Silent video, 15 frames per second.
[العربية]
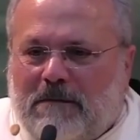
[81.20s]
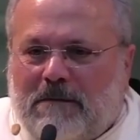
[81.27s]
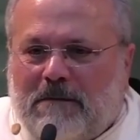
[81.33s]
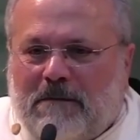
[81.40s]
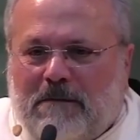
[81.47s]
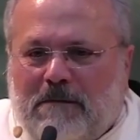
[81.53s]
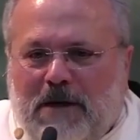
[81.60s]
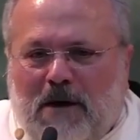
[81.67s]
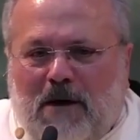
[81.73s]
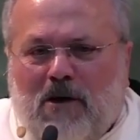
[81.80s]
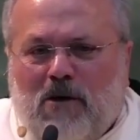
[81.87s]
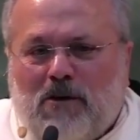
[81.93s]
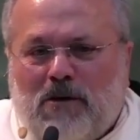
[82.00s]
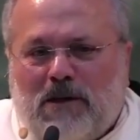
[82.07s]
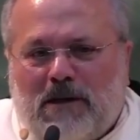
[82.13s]
من
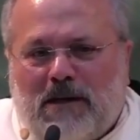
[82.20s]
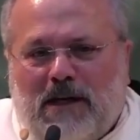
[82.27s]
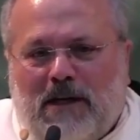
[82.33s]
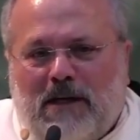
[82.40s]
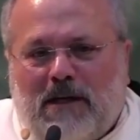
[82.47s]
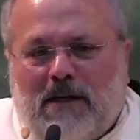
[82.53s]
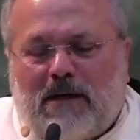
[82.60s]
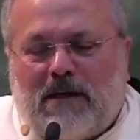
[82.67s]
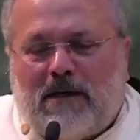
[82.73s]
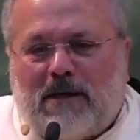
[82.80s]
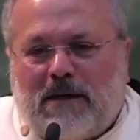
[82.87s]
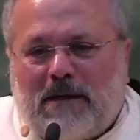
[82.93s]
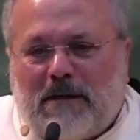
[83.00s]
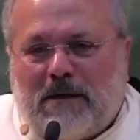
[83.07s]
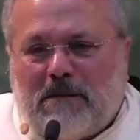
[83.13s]
هون نحن
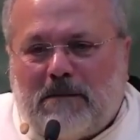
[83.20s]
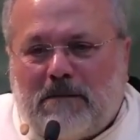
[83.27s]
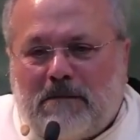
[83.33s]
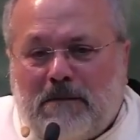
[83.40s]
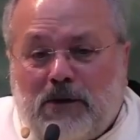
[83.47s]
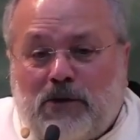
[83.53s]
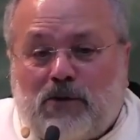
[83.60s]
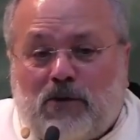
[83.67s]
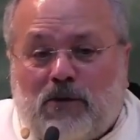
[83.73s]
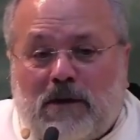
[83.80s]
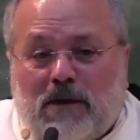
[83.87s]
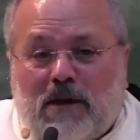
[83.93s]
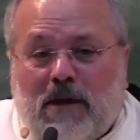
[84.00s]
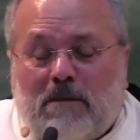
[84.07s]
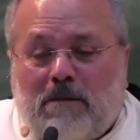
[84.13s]
بنشكر
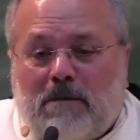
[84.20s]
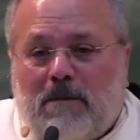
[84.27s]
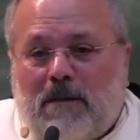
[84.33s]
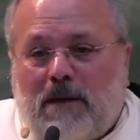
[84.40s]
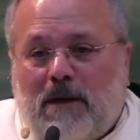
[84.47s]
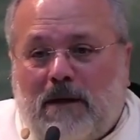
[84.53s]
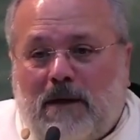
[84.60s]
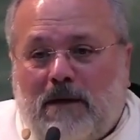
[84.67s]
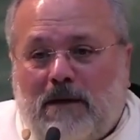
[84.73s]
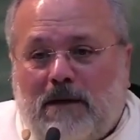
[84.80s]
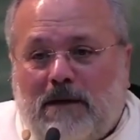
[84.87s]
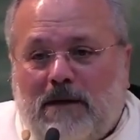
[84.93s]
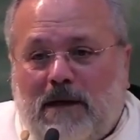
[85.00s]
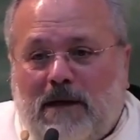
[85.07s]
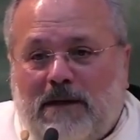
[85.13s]
الرب
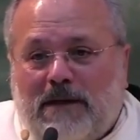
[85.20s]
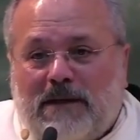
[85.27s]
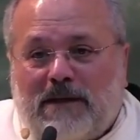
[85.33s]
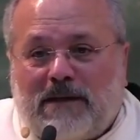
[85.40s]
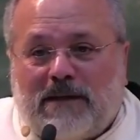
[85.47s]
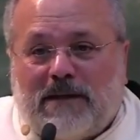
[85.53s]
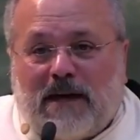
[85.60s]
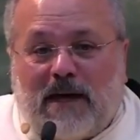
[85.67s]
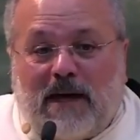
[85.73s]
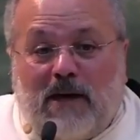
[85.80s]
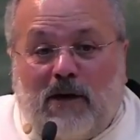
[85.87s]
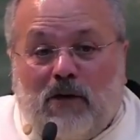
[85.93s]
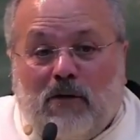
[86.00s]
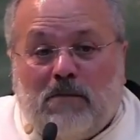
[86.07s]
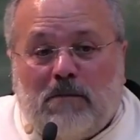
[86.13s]
يلي
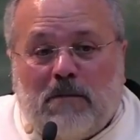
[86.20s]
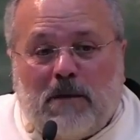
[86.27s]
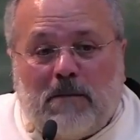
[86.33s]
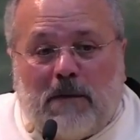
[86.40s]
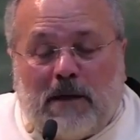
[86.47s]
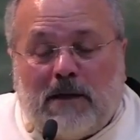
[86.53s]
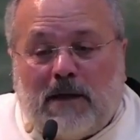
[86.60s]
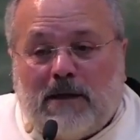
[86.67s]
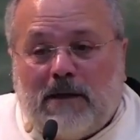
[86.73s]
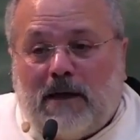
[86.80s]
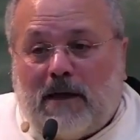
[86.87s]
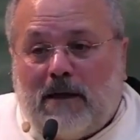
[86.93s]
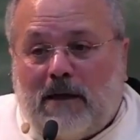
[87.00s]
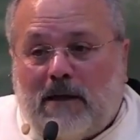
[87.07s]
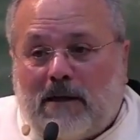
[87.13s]
هالحب اللي معنا اياه
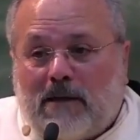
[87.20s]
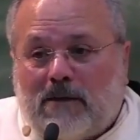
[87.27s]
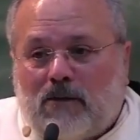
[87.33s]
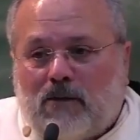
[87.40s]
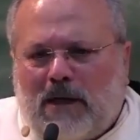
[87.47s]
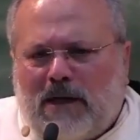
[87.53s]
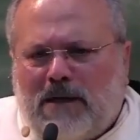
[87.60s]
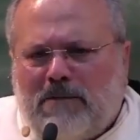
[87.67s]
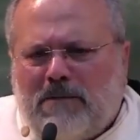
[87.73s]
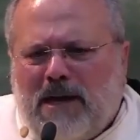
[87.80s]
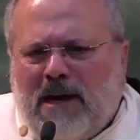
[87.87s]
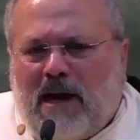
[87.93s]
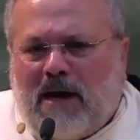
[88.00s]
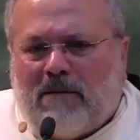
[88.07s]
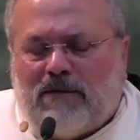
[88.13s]
على الارض ويلي
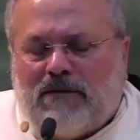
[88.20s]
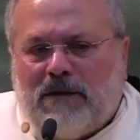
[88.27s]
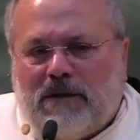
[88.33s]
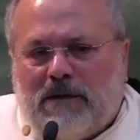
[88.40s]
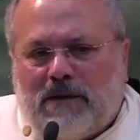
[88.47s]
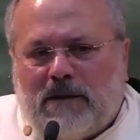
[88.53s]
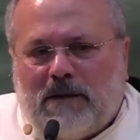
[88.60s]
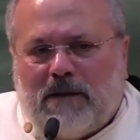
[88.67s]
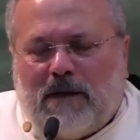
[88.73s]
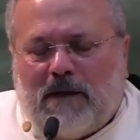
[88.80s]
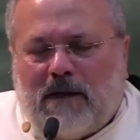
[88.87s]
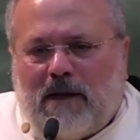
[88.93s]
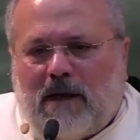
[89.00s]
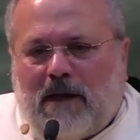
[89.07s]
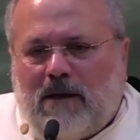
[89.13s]
بننعم فيه
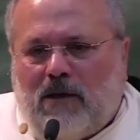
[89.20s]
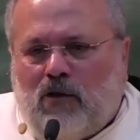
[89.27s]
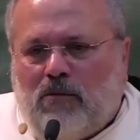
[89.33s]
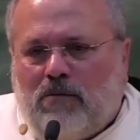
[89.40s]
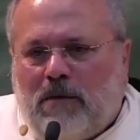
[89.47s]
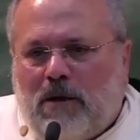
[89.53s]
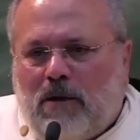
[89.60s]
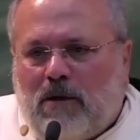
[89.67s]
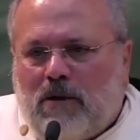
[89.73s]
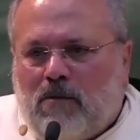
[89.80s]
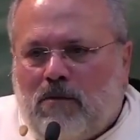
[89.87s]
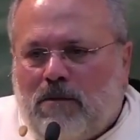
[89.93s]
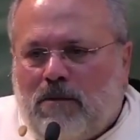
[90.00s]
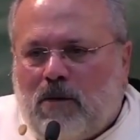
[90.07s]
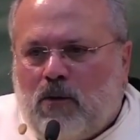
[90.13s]
لان حب
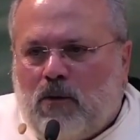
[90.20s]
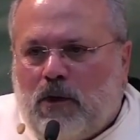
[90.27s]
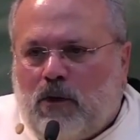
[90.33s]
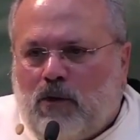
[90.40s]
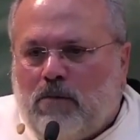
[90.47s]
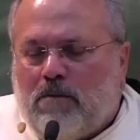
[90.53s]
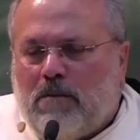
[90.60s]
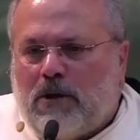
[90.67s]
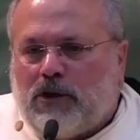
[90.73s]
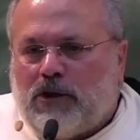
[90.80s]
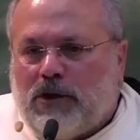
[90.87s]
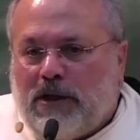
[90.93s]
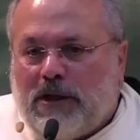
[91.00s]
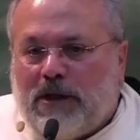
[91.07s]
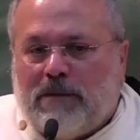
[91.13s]
الام هو حب
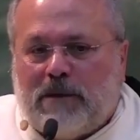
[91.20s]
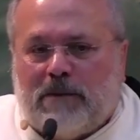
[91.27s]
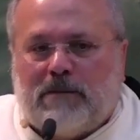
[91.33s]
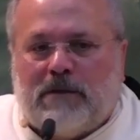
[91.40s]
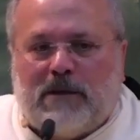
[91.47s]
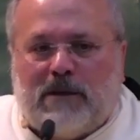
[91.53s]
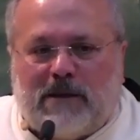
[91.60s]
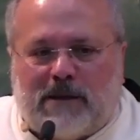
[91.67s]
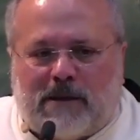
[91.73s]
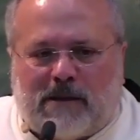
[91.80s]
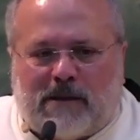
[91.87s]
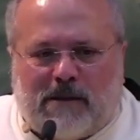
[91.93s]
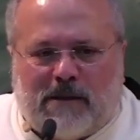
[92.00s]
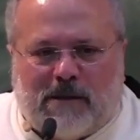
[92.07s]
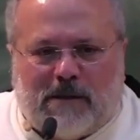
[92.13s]
مجاني
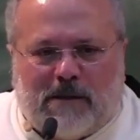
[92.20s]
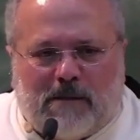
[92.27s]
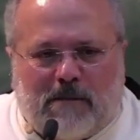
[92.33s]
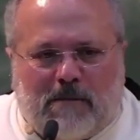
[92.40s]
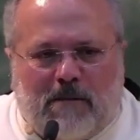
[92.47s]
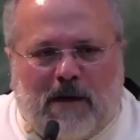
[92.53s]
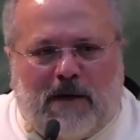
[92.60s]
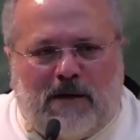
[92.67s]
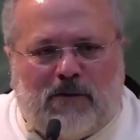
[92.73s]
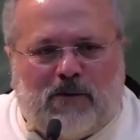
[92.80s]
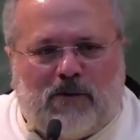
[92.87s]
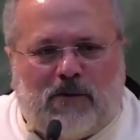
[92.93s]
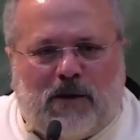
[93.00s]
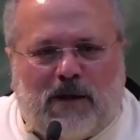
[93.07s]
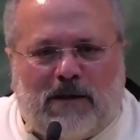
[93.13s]
بامتياز ما
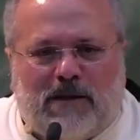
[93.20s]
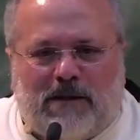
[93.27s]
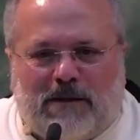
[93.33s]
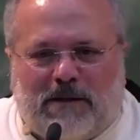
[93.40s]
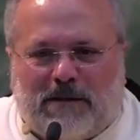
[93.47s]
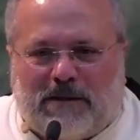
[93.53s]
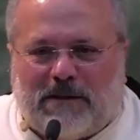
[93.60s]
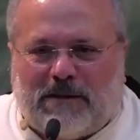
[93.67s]
عنده اي